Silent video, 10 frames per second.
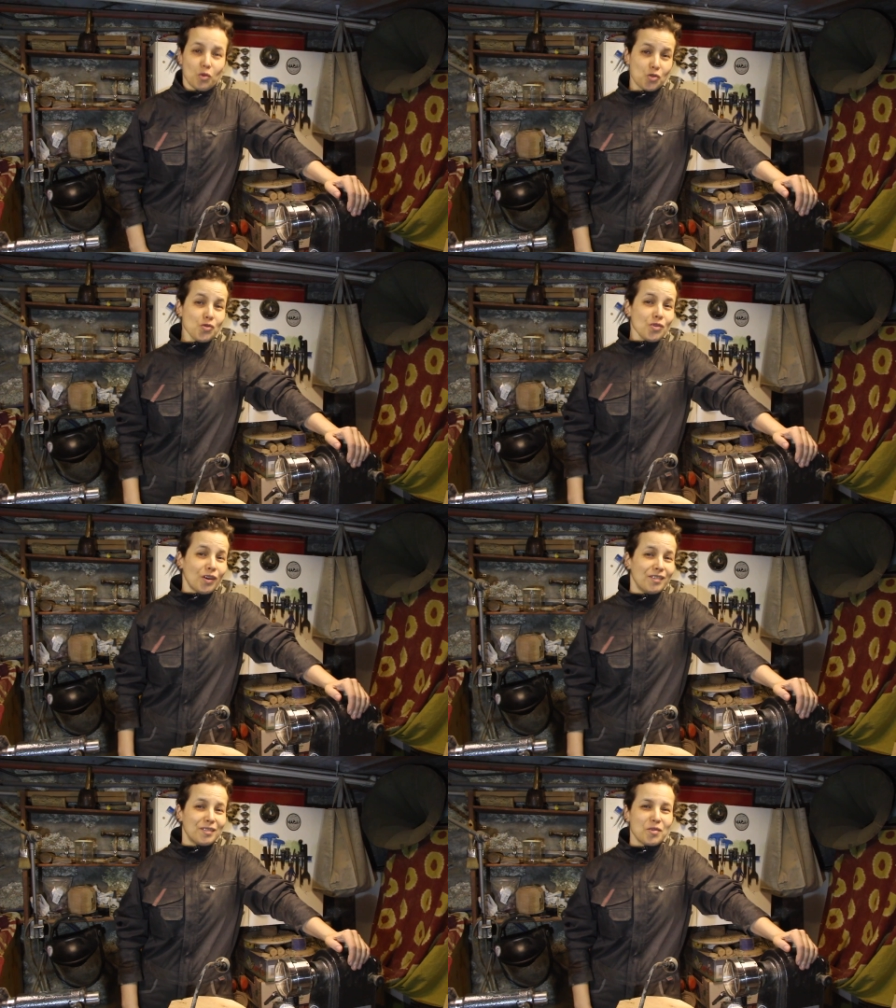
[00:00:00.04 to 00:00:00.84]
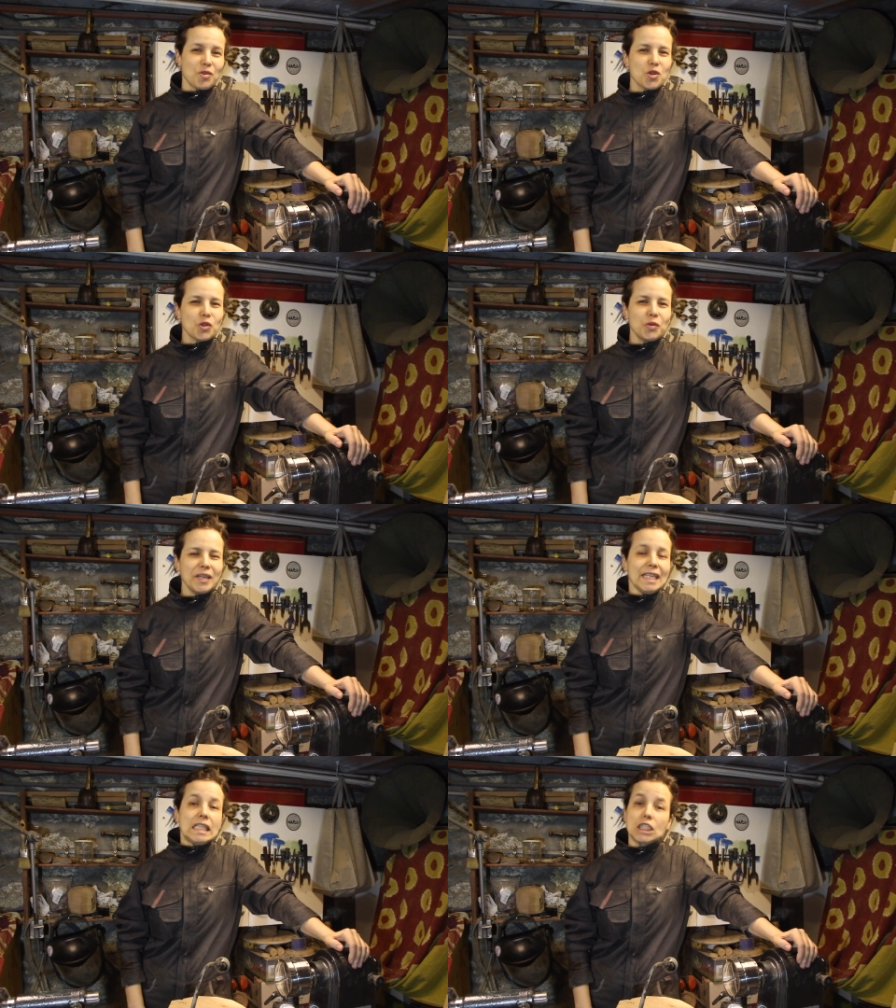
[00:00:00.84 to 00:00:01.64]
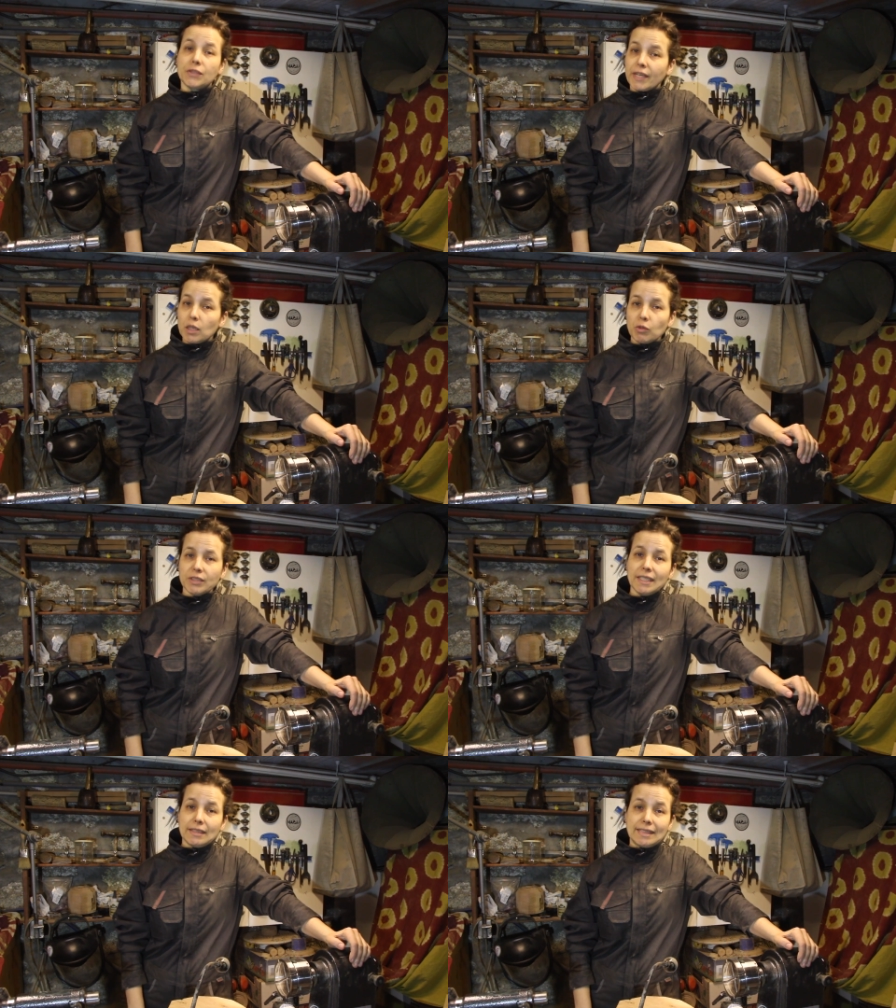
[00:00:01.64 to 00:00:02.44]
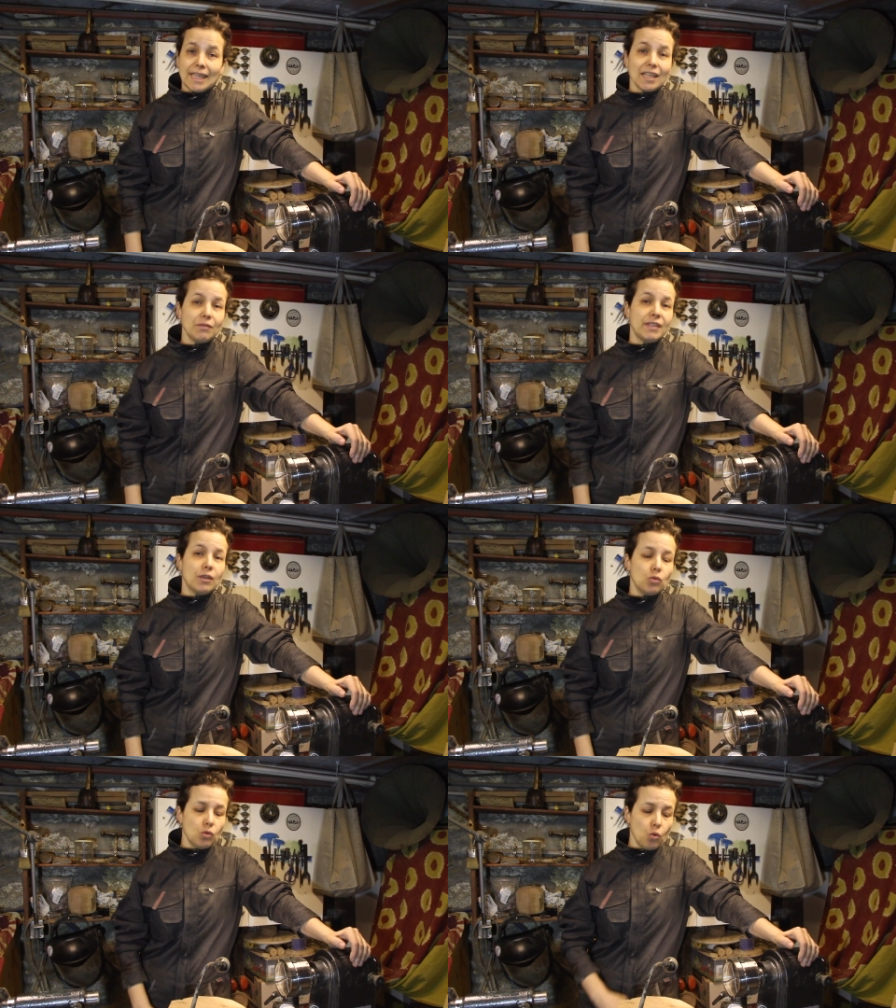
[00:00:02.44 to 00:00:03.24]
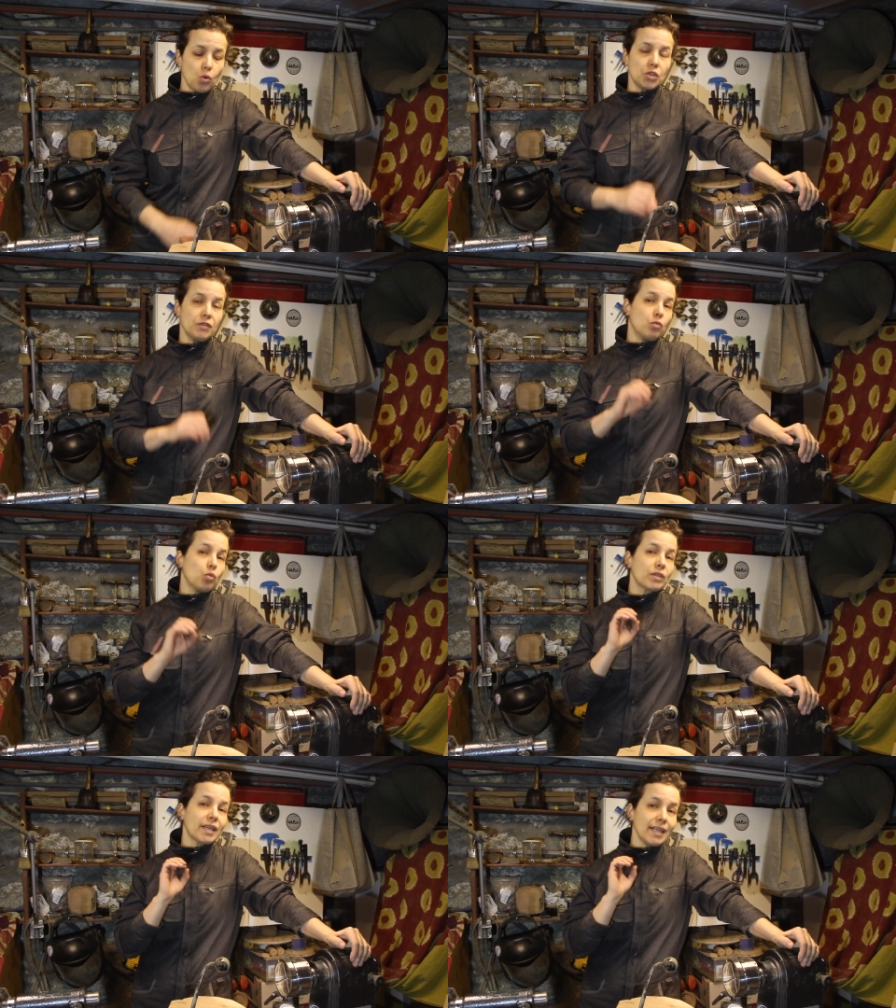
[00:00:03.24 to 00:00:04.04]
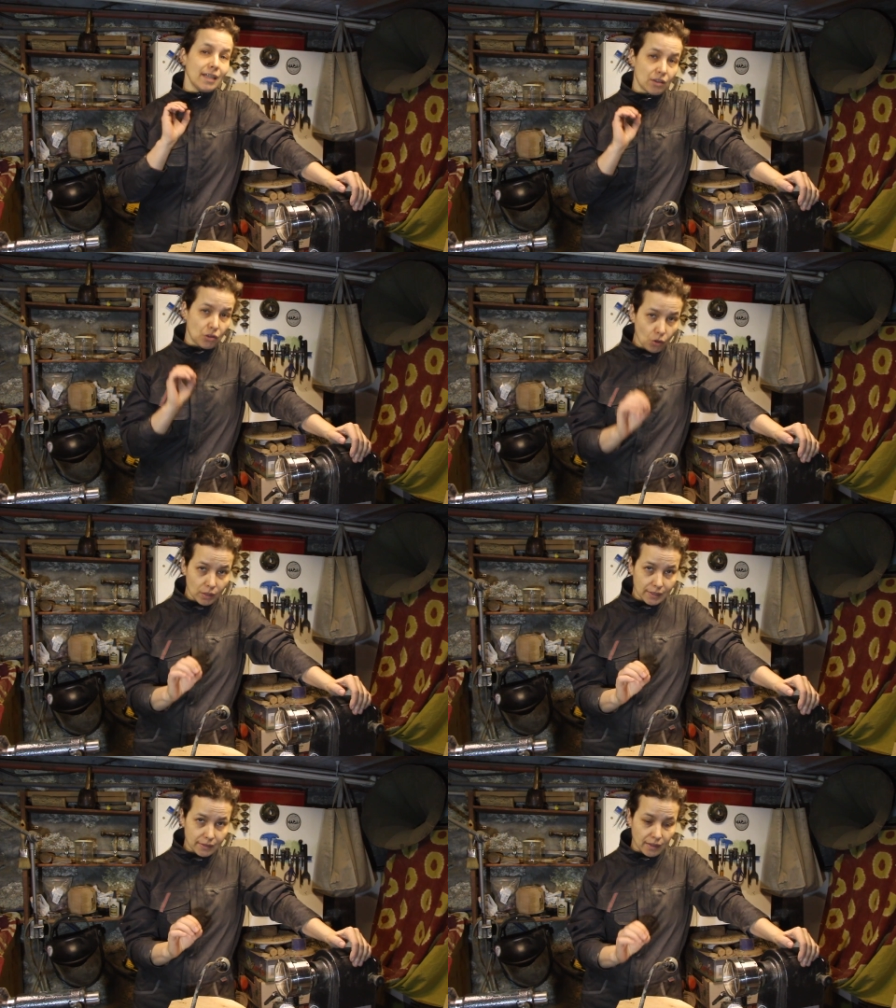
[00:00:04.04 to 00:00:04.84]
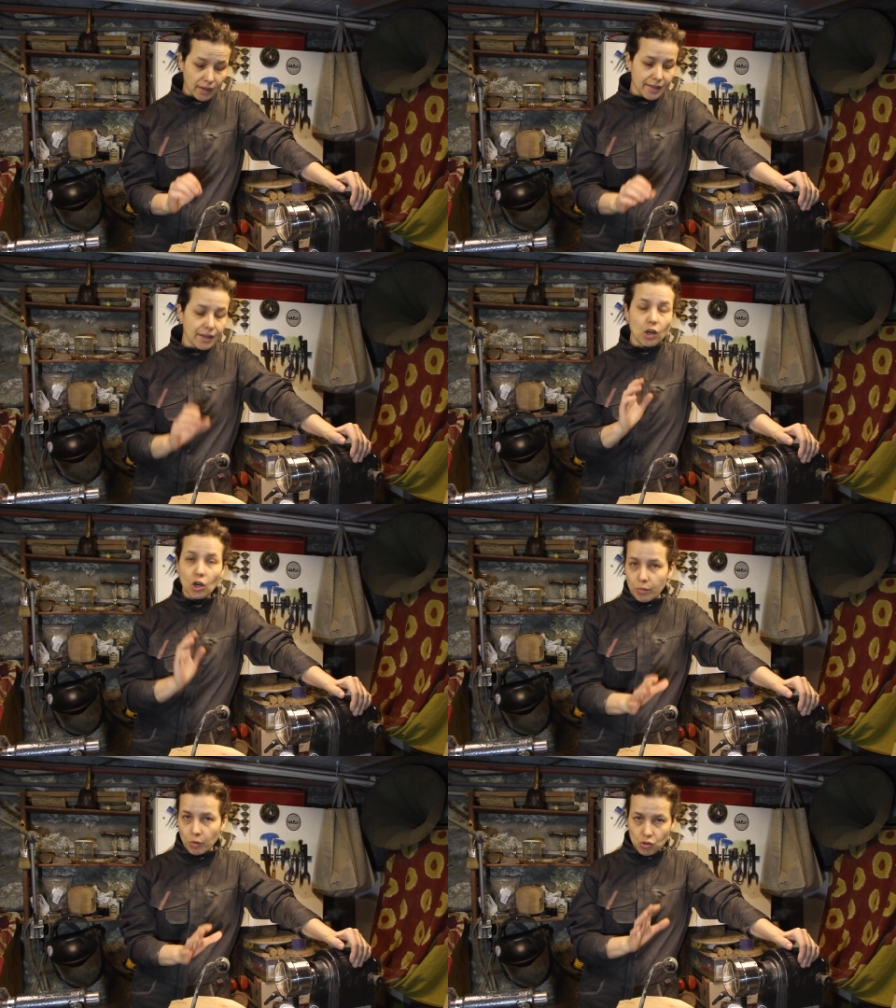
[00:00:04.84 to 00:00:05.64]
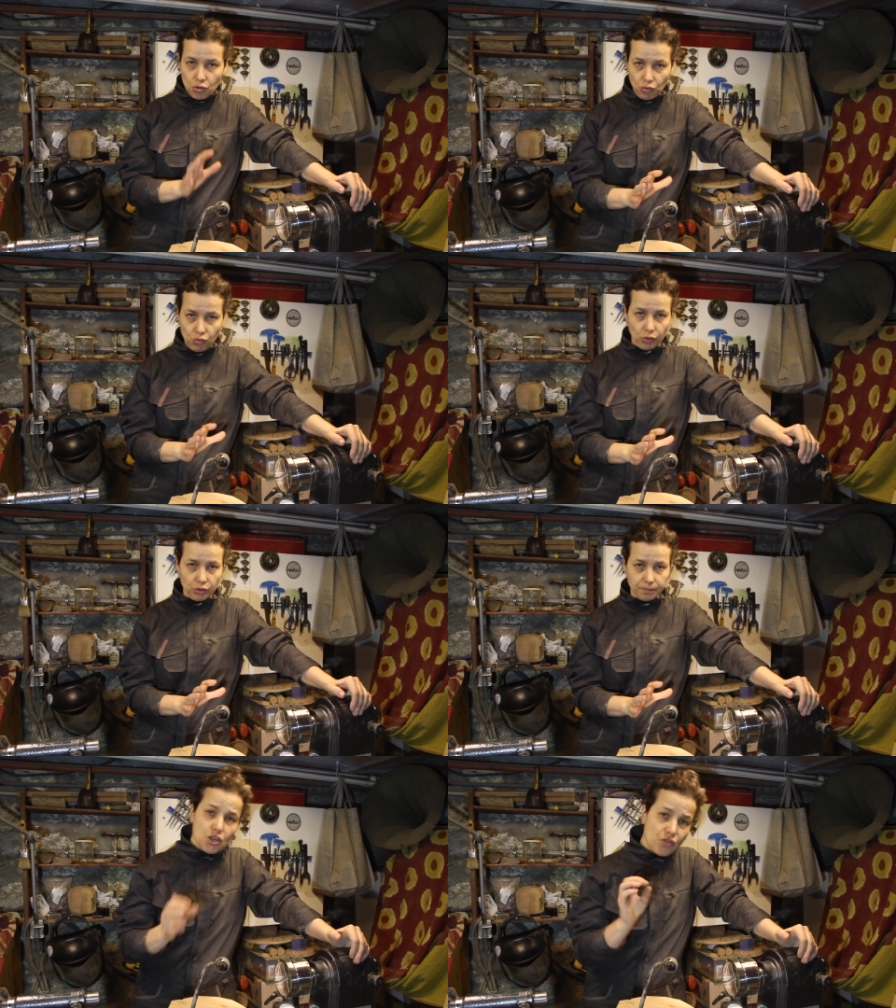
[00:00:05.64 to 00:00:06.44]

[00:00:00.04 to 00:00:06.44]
Bonjour Aujourd'hui, je vais commencer une série de vidéos où je vais vous montrer dans le détail comment je tourne.